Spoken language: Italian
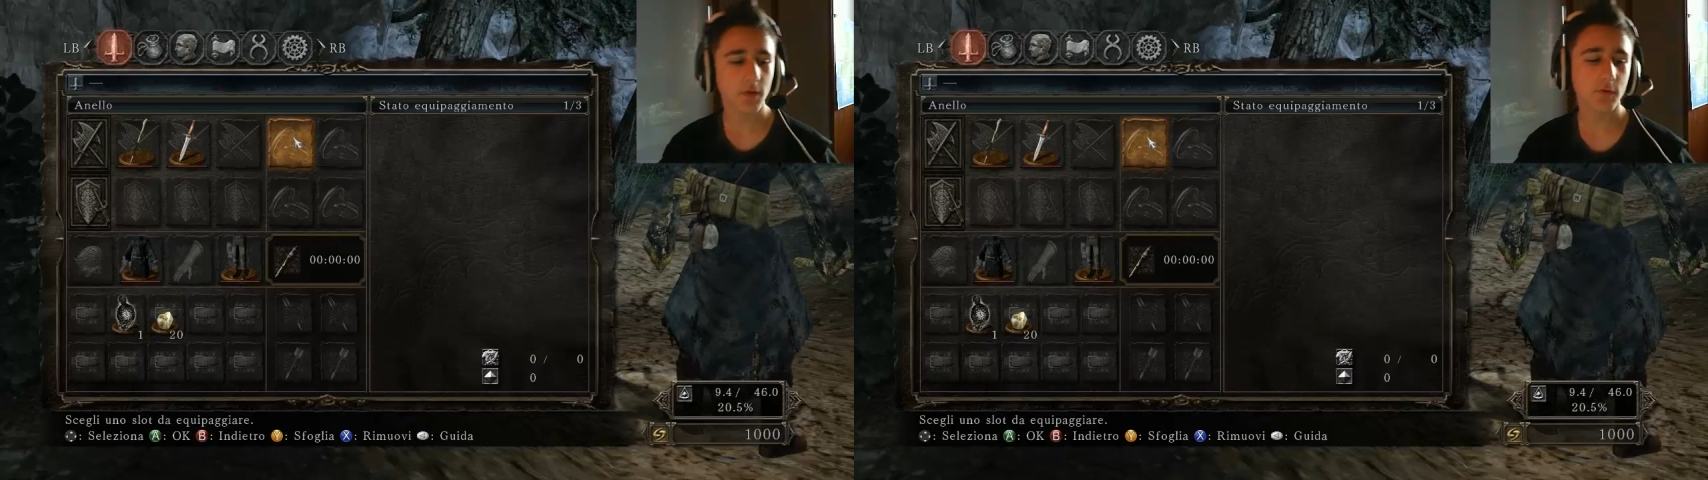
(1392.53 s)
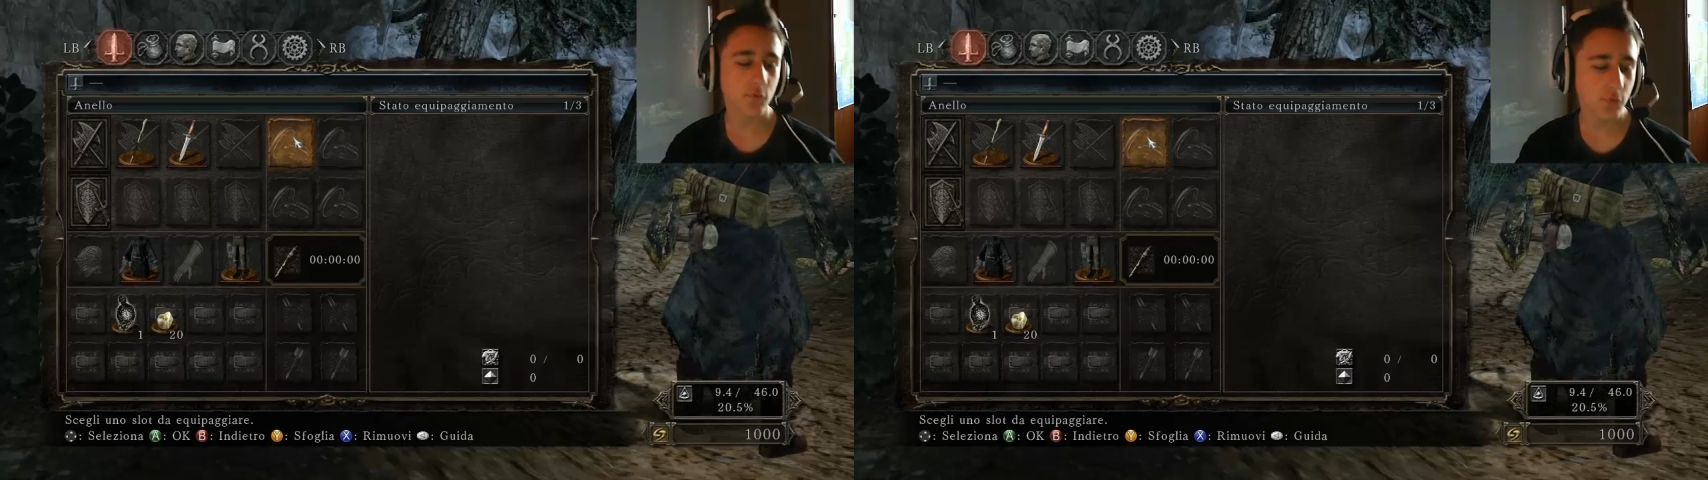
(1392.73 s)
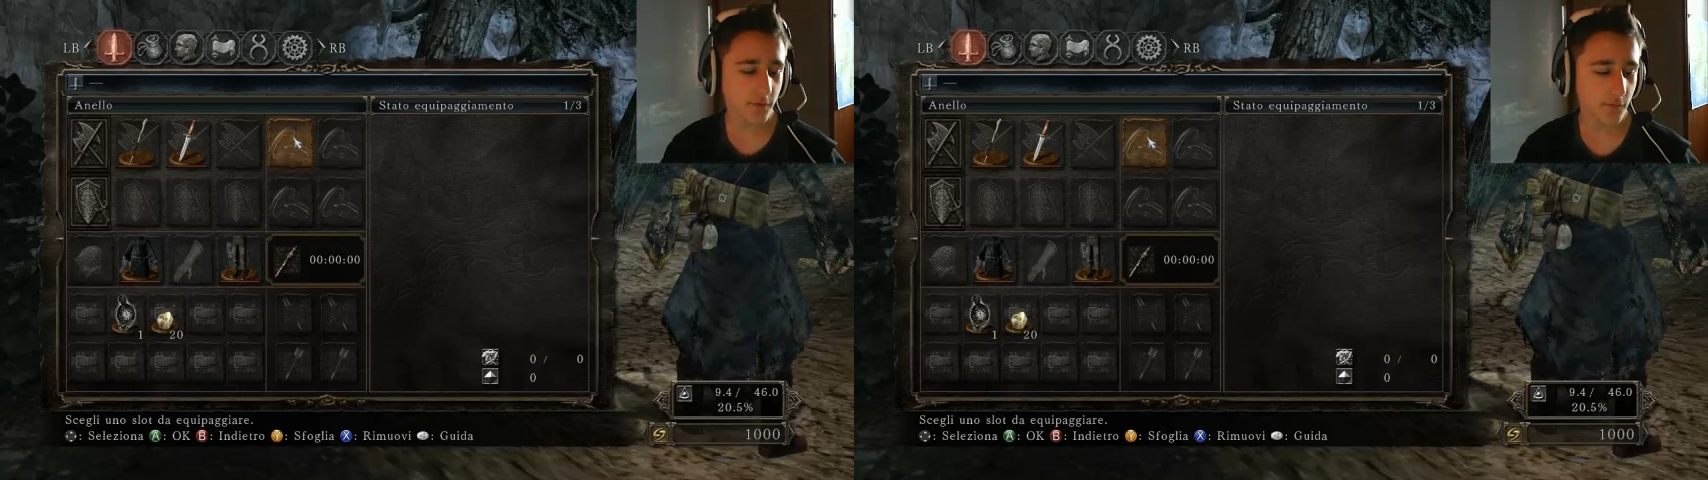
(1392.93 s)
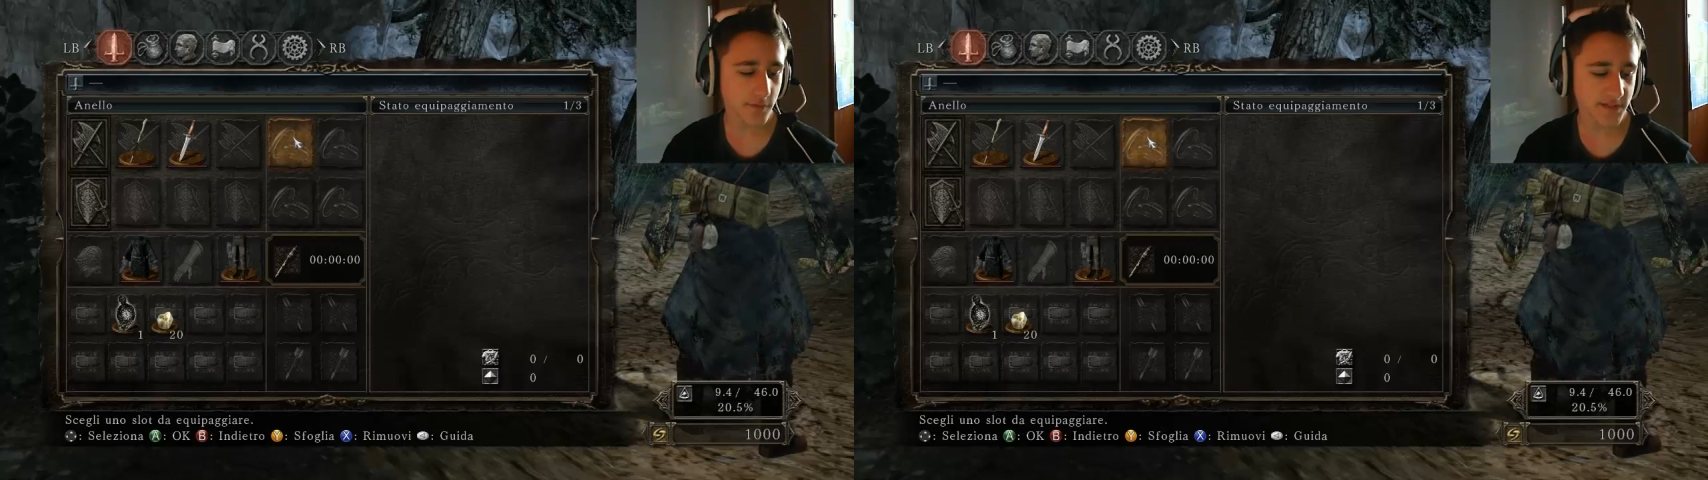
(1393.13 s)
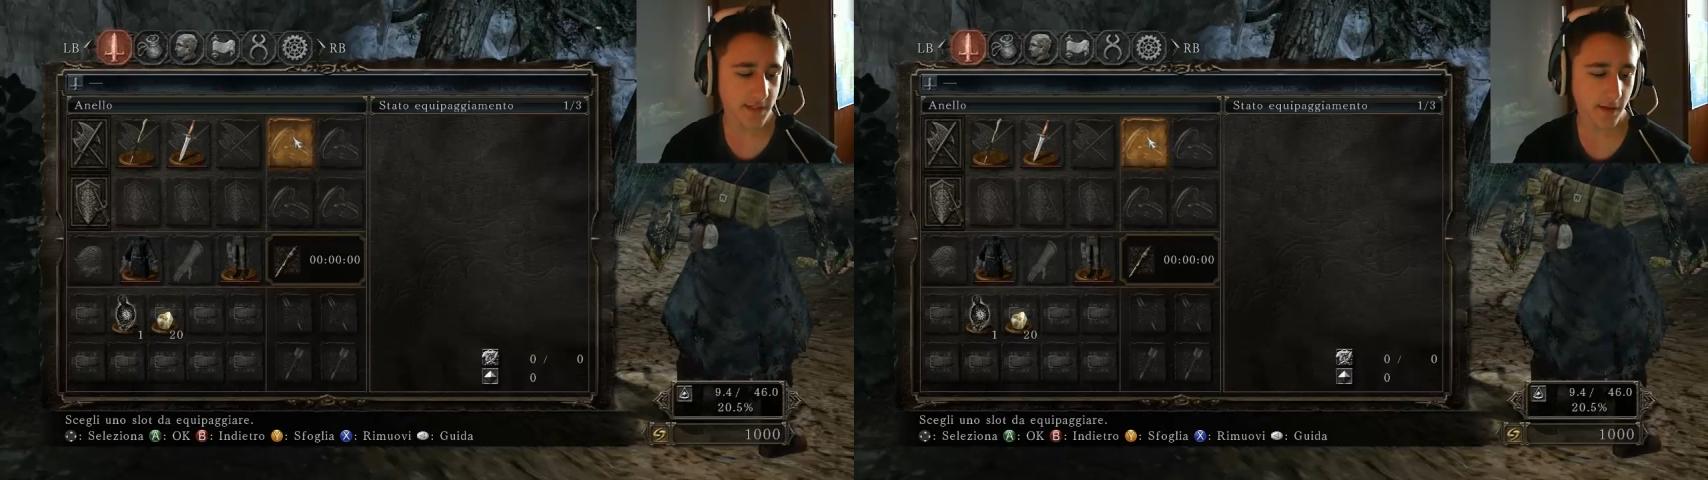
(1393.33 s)
Qualcuno di voi
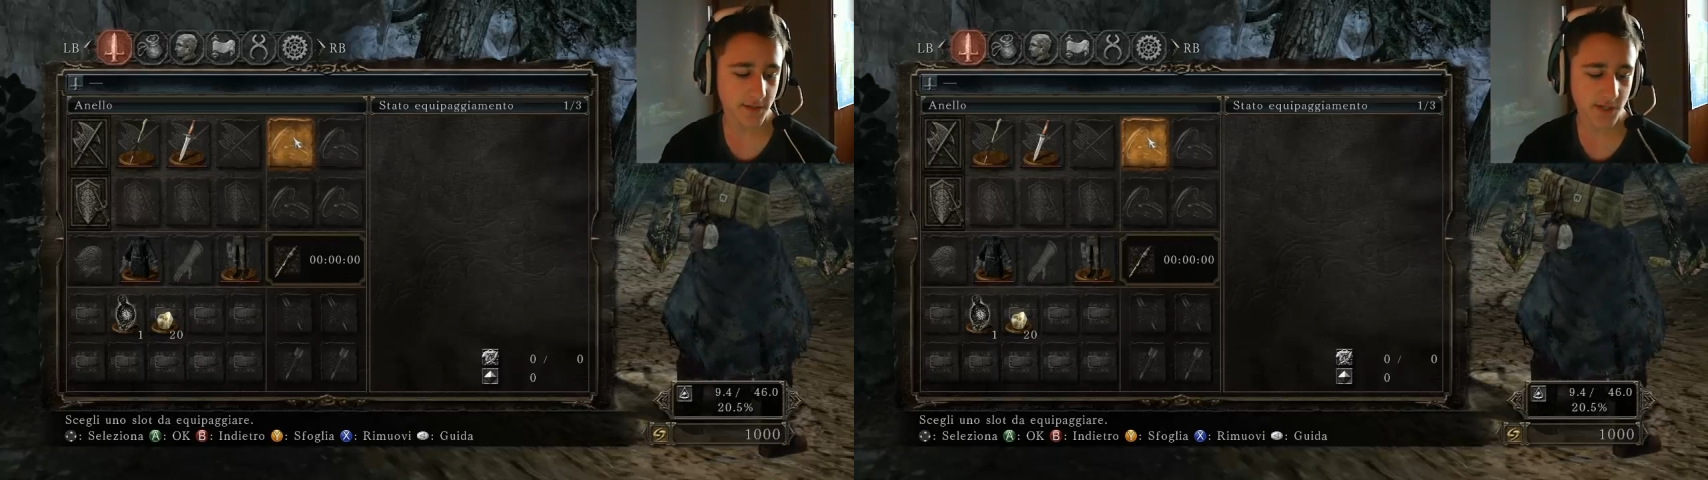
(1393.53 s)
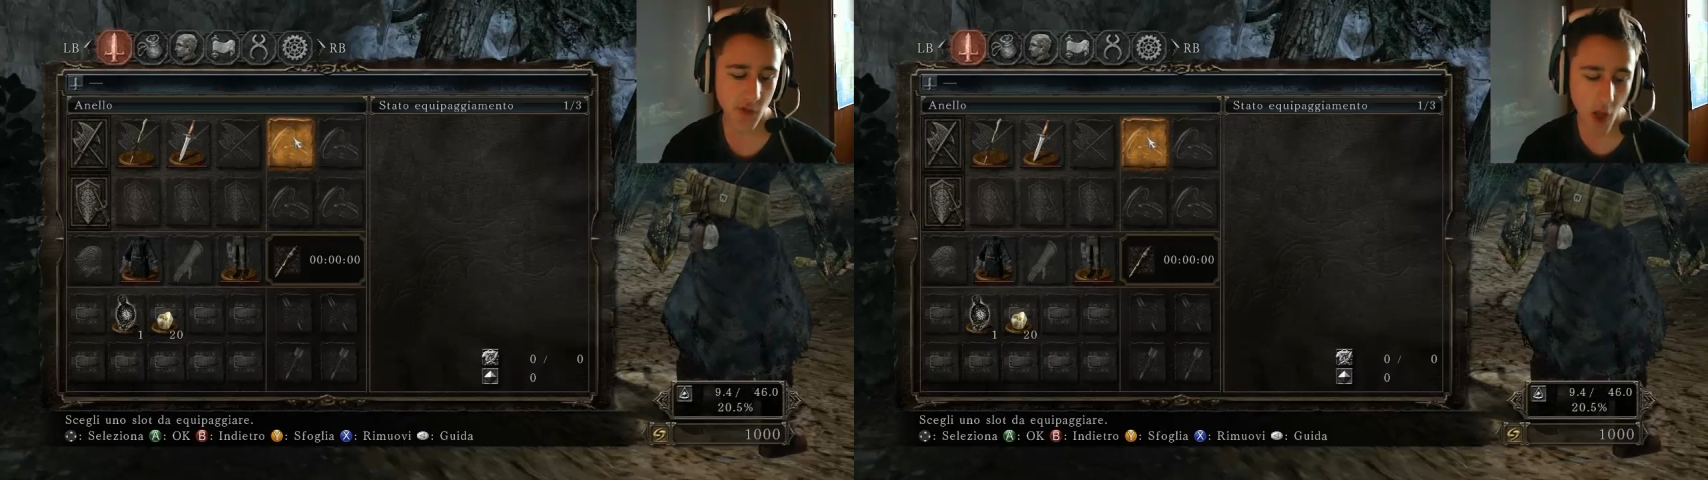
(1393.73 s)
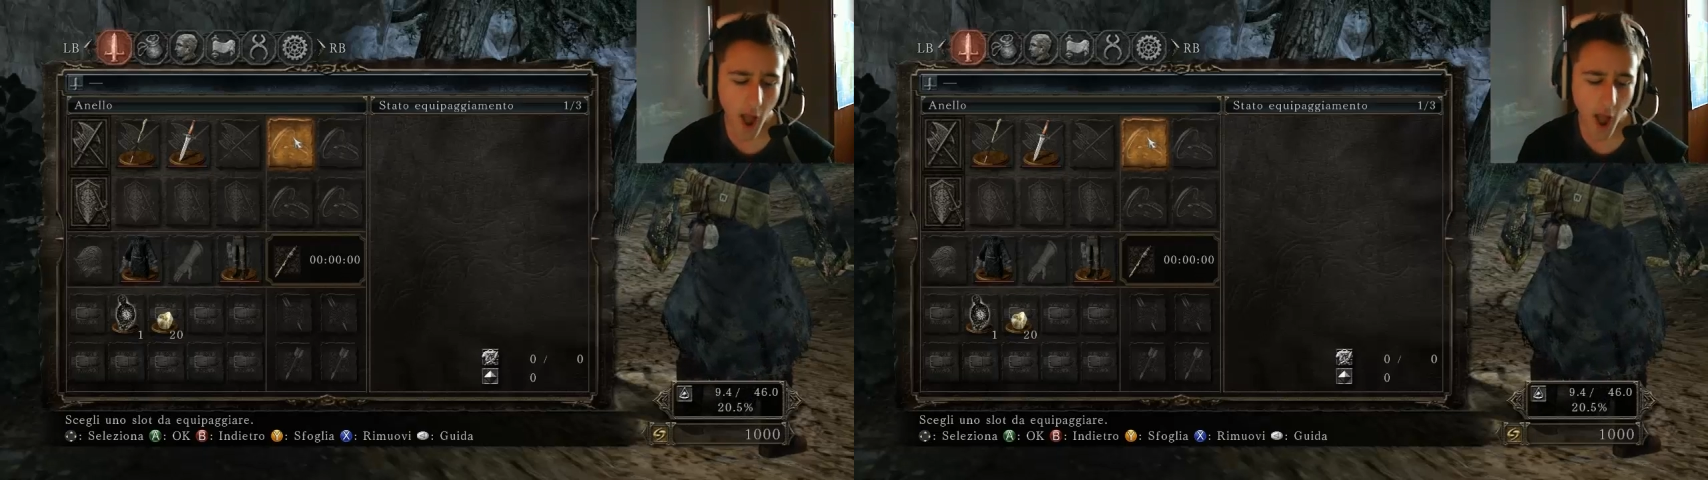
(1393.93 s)
mi starà dicendo,